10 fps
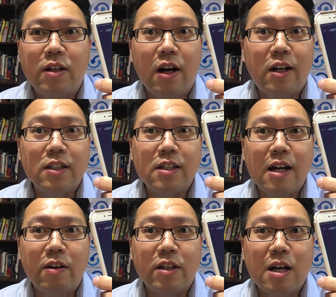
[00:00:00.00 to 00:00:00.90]
您儿子身
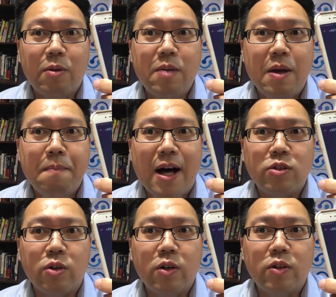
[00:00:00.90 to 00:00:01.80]
高也差不多一米八
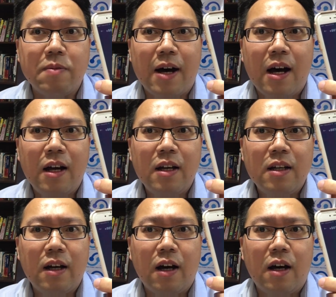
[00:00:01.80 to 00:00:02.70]
左右，对吗？
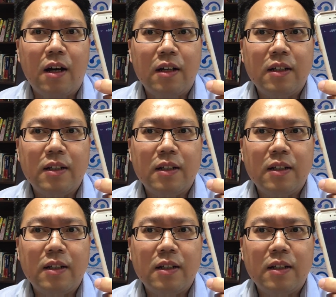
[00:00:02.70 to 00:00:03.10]
啊。